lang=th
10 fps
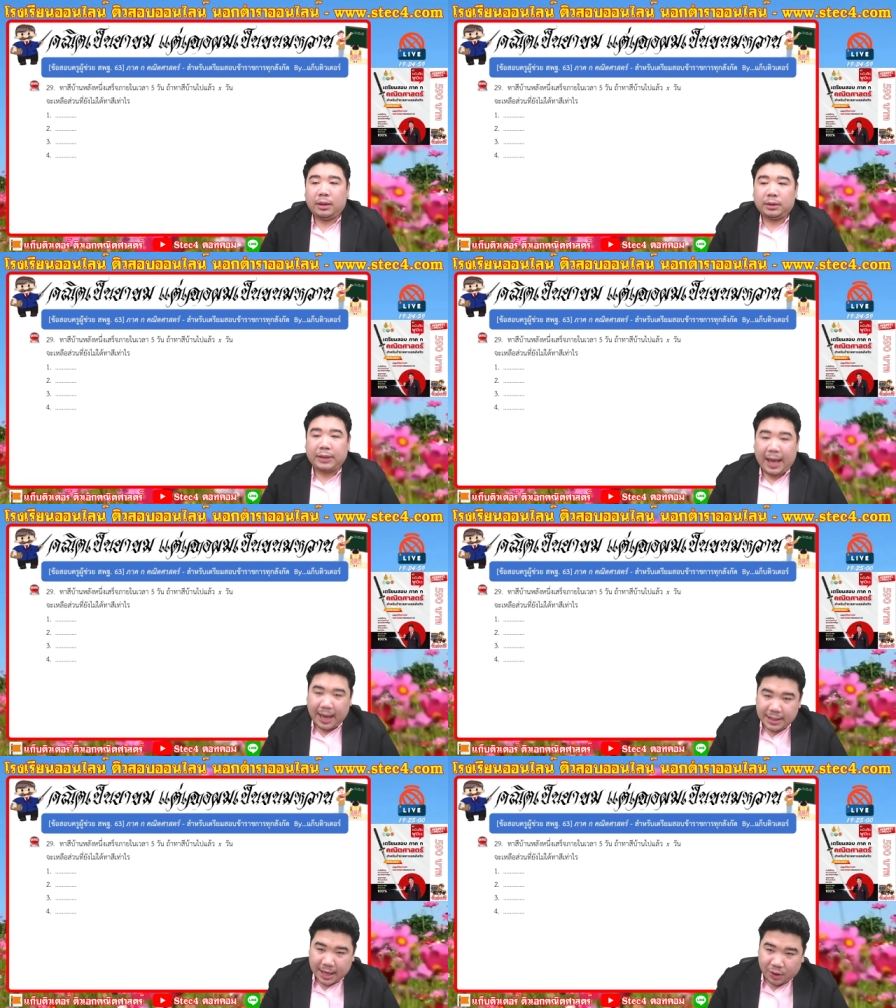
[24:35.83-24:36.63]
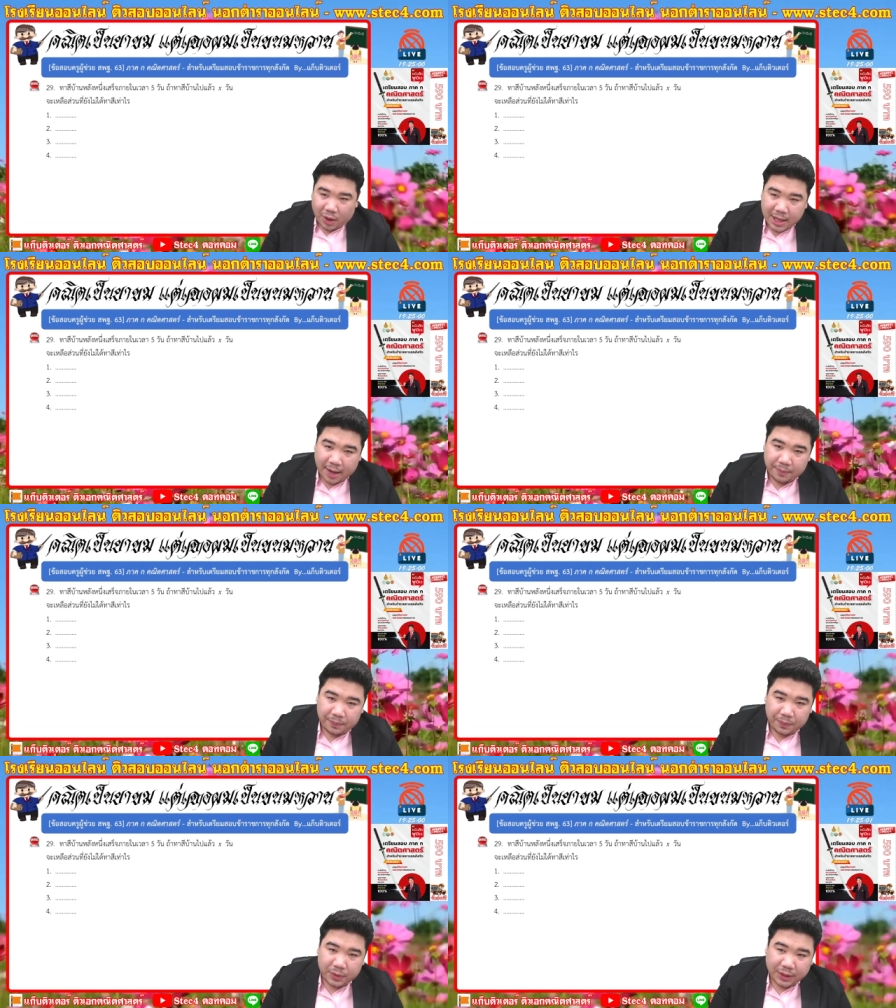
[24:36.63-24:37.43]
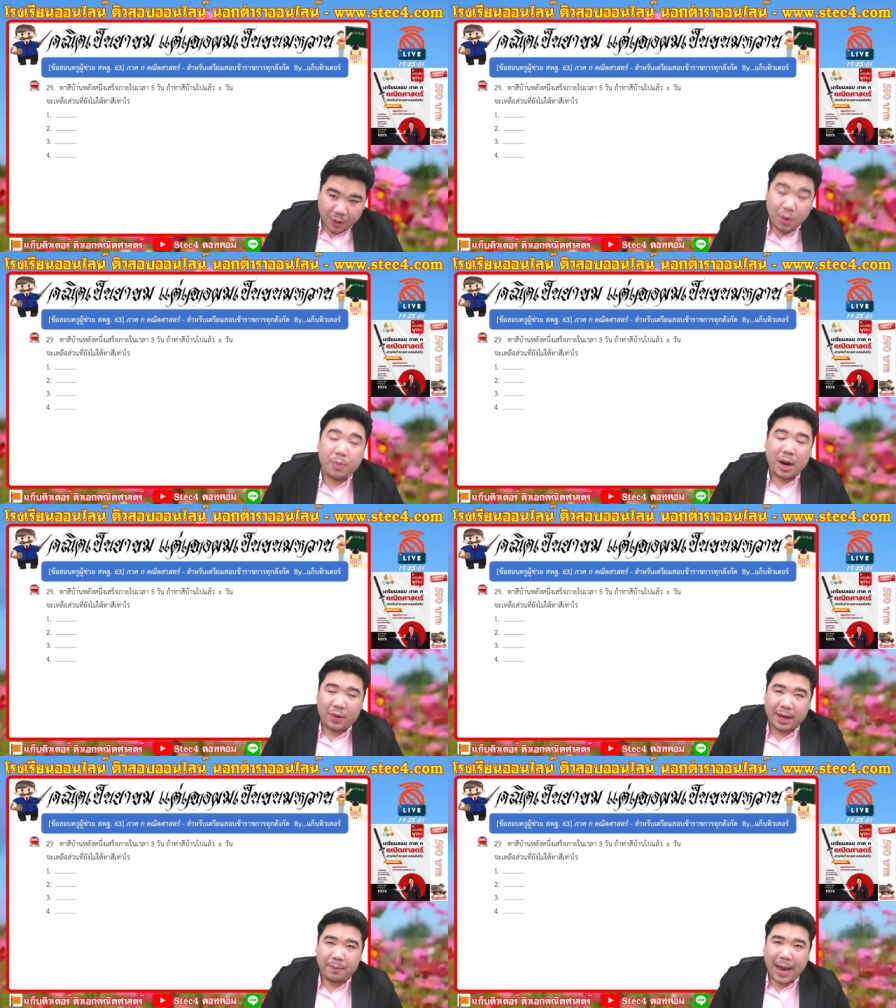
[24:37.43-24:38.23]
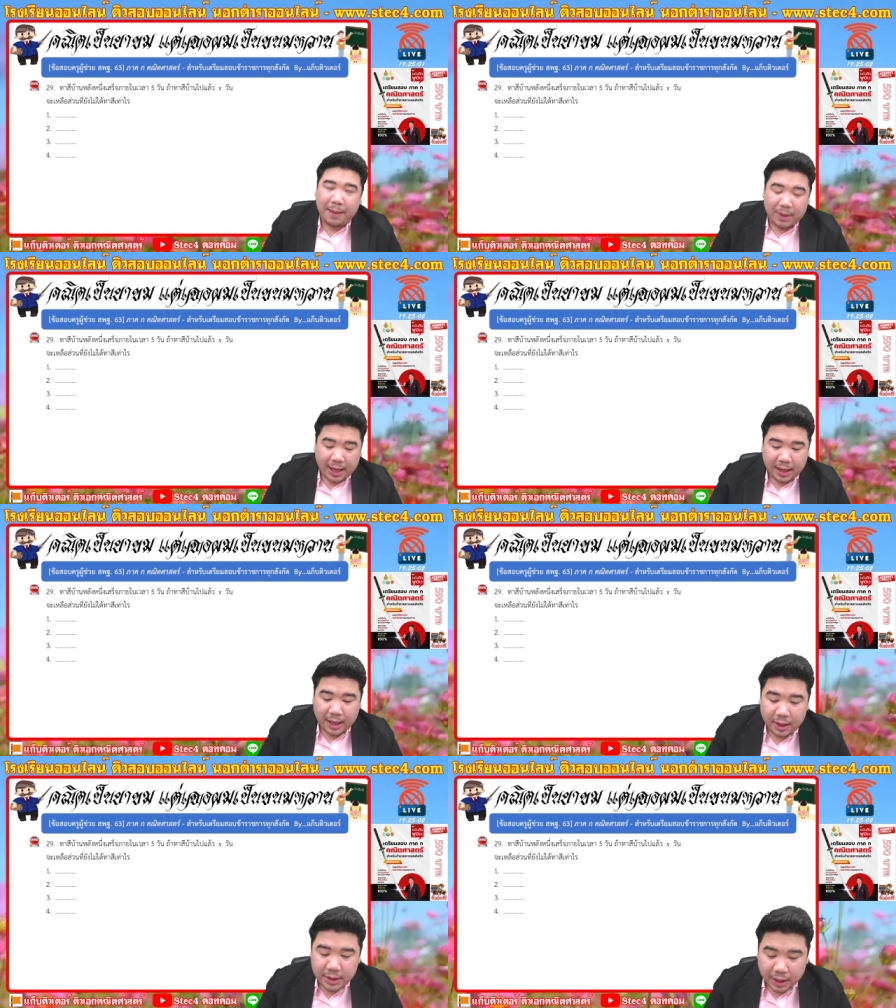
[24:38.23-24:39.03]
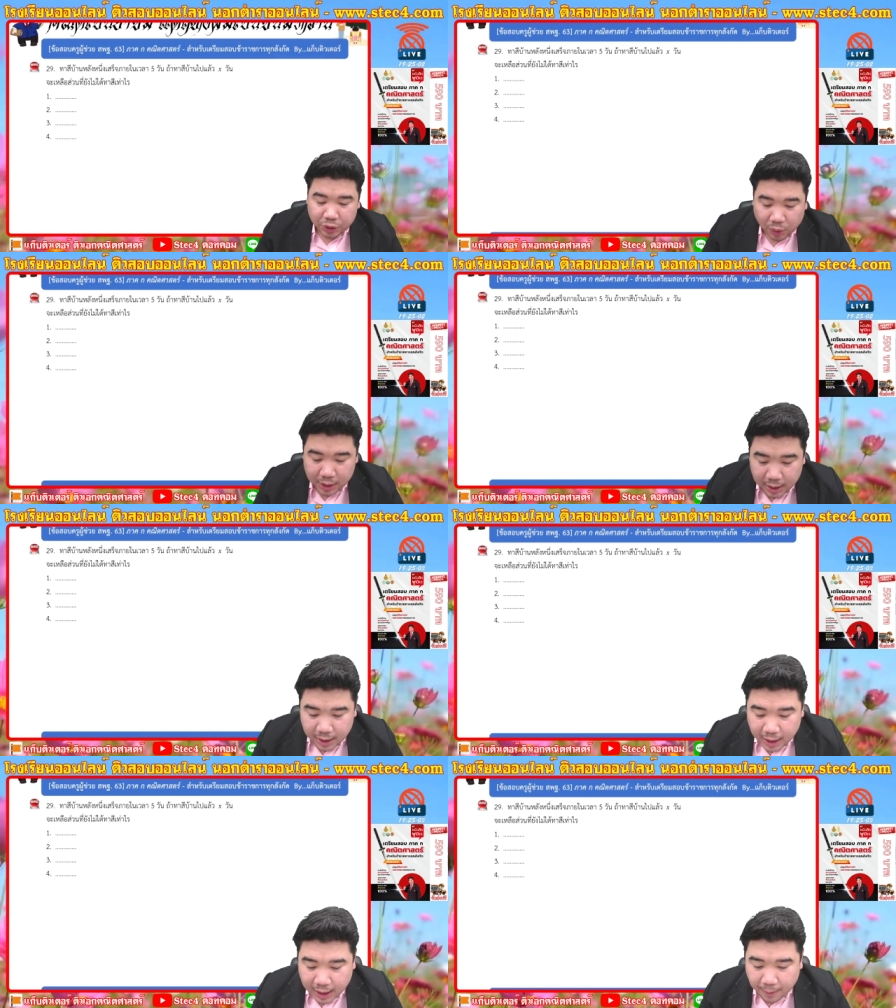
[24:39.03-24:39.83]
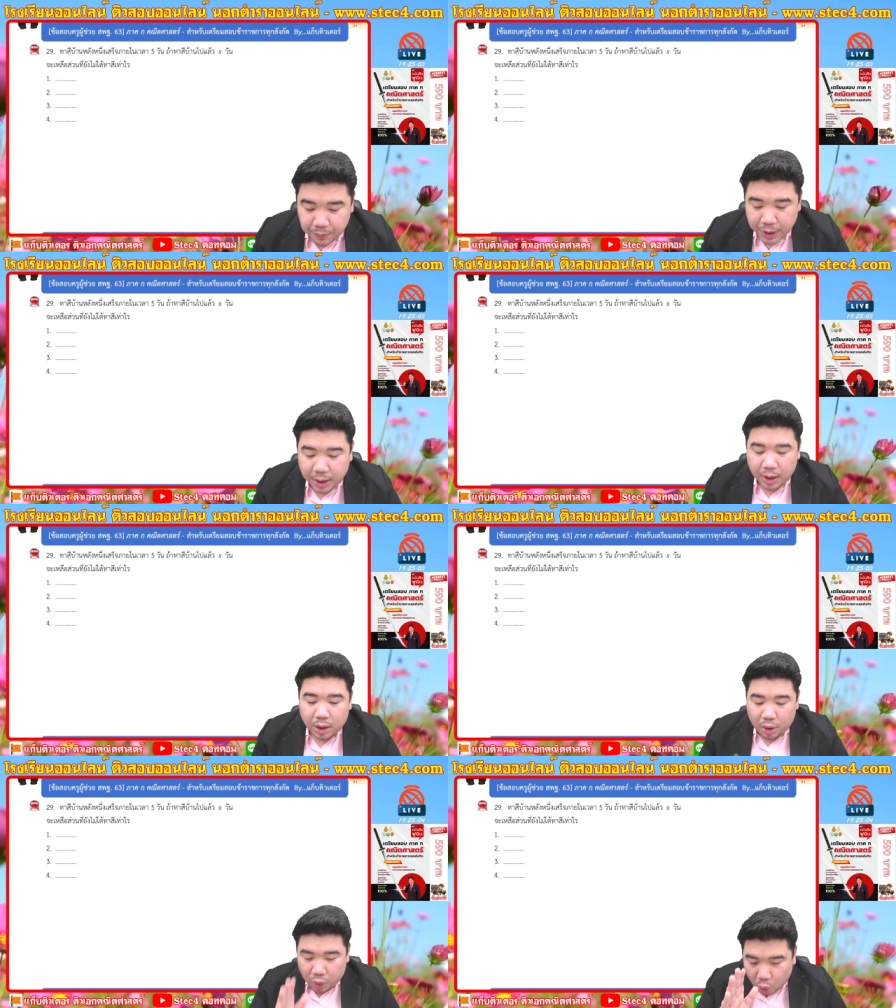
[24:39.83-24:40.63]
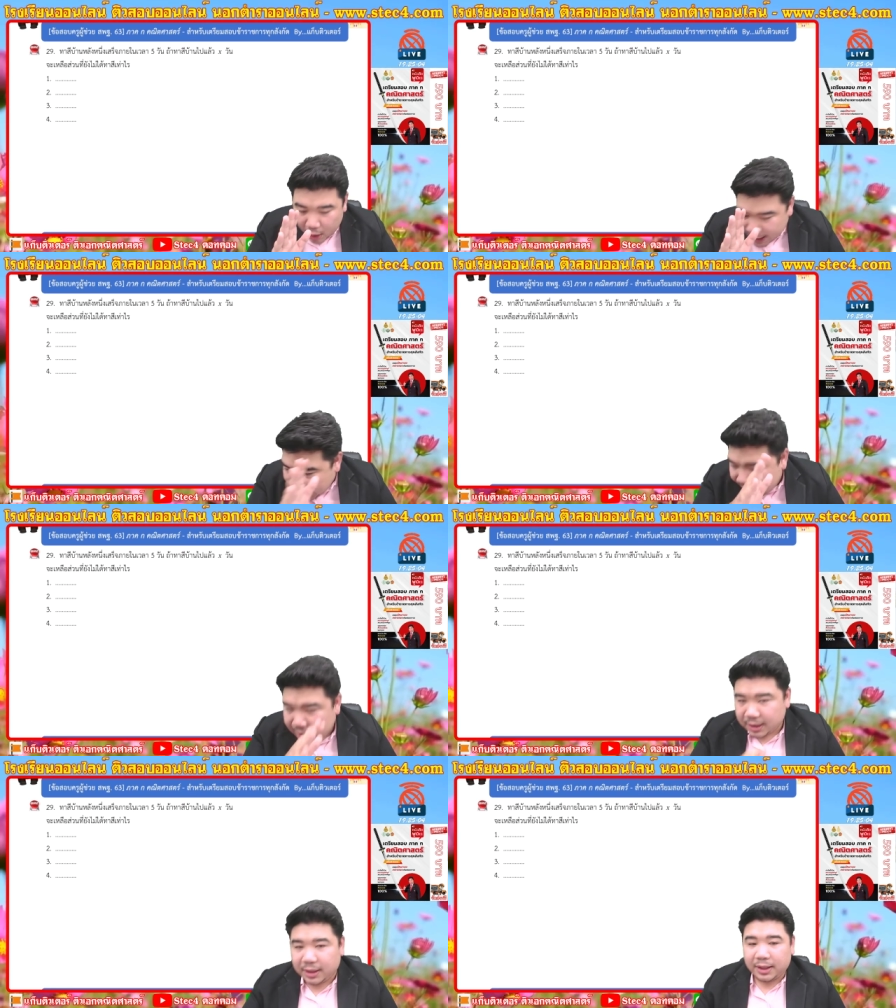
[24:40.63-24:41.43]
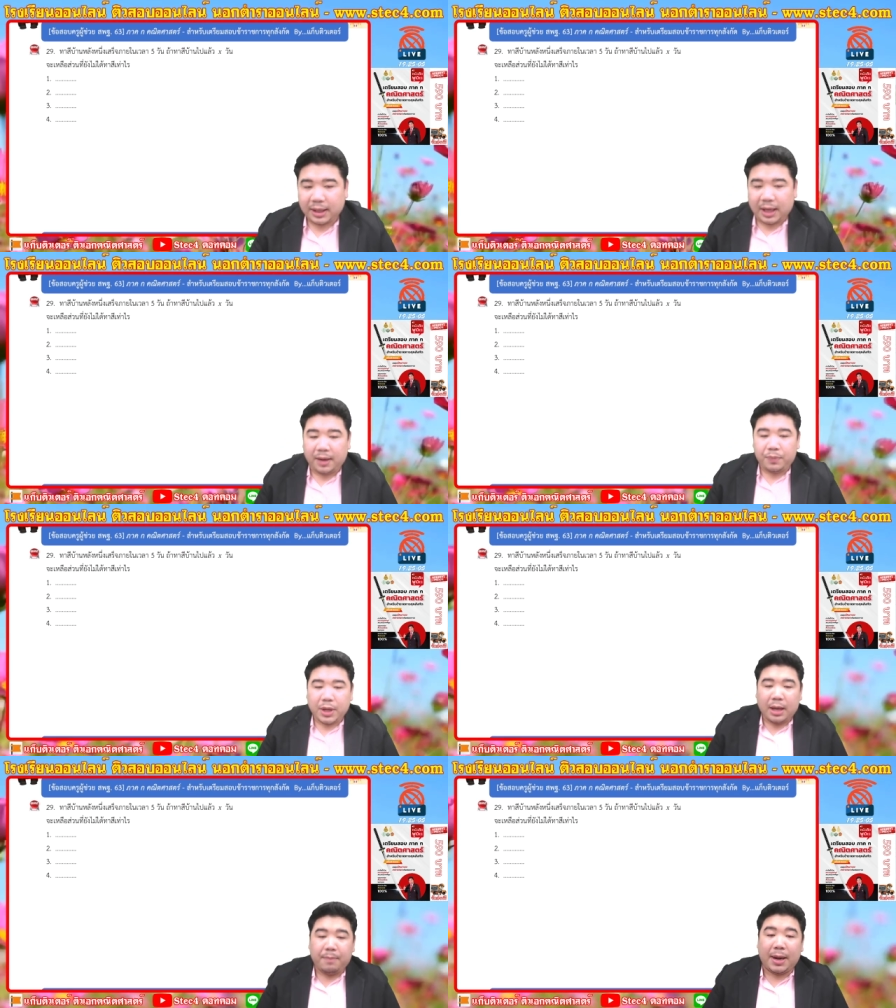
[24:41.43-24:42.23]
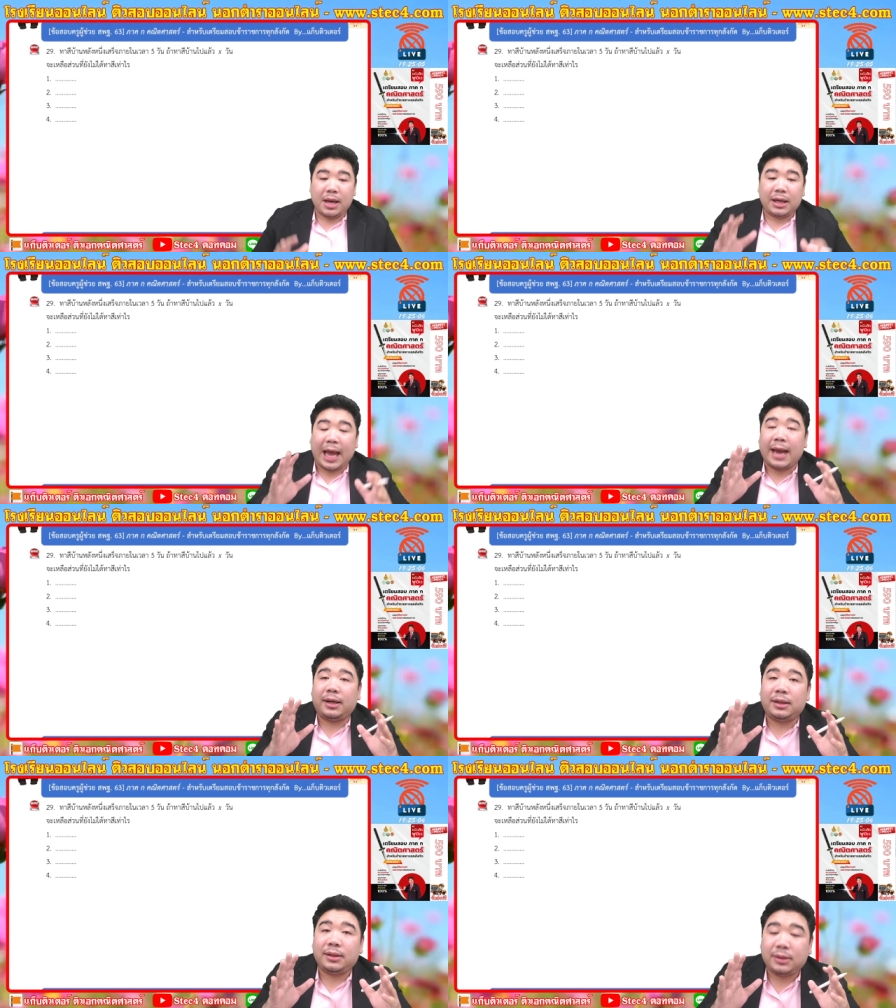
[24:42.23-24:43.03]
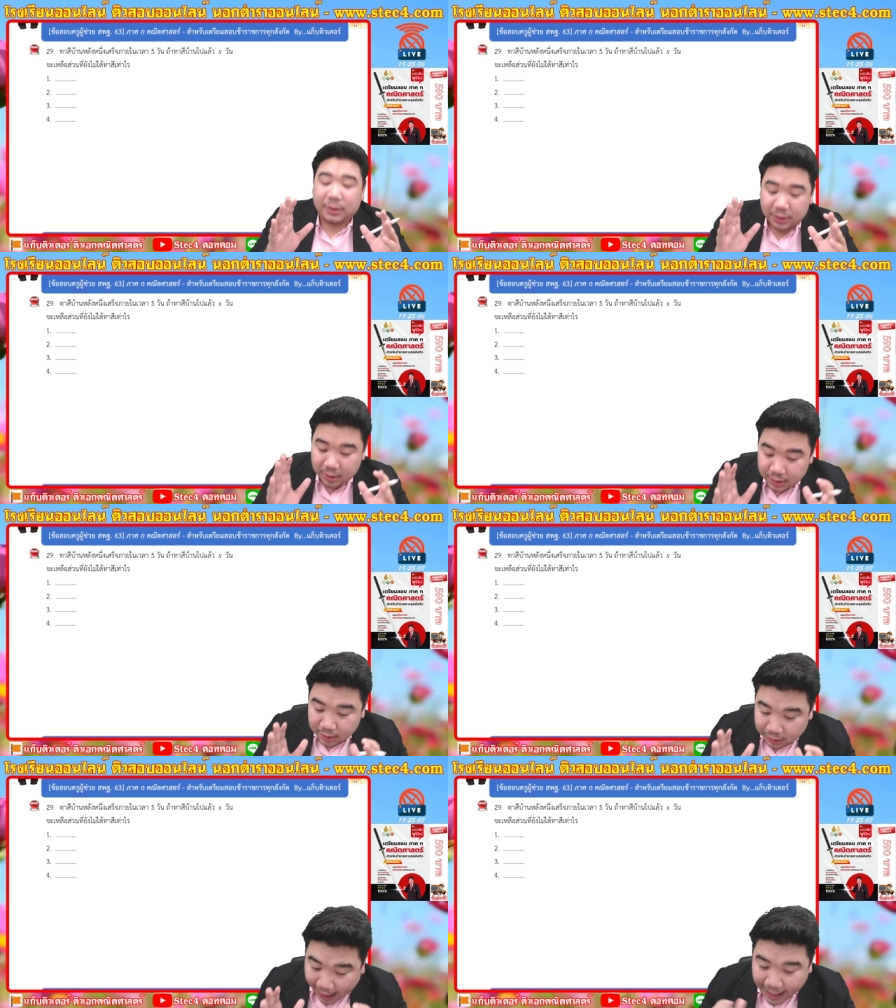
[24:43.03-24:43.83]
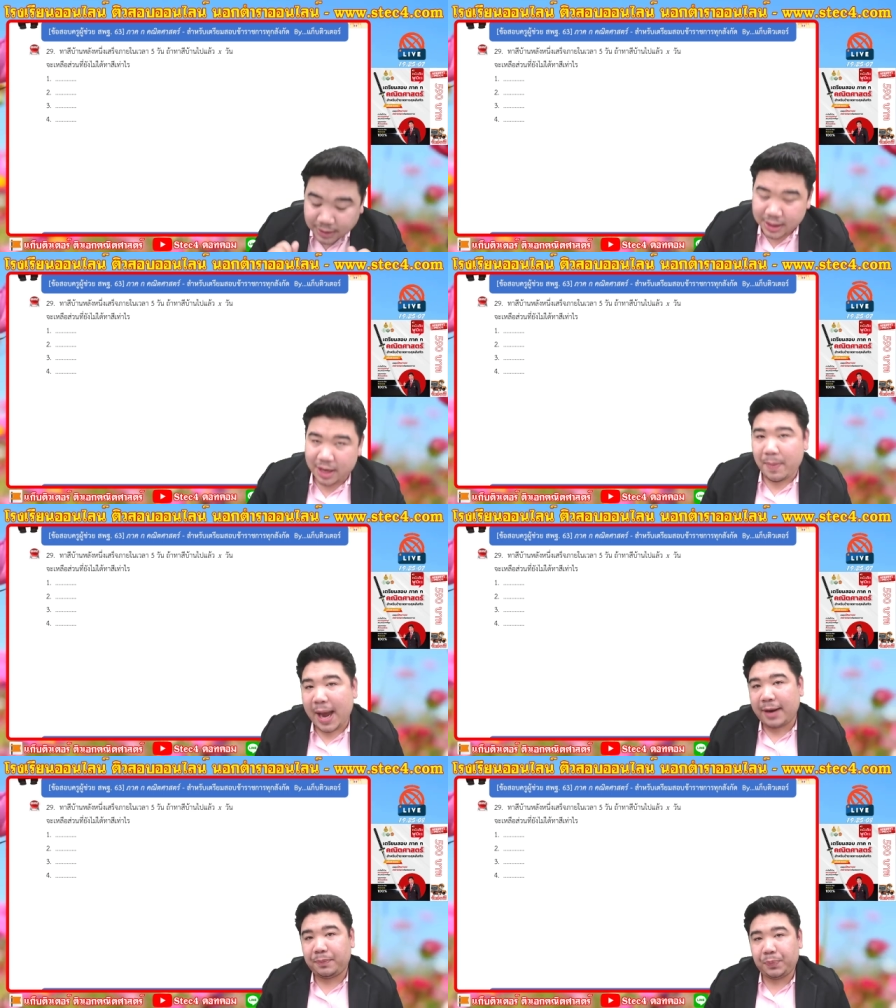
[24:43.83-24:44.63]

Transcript: แต่อาจารย์ขออนุญาตติวให้พวกเราเห็นภาพแล้วกันนะ ยังโจทย์เรื่องนี้นะครับน้องดูง่ายๆ เลยนะเป็นเรื่องการทาสีบ้าน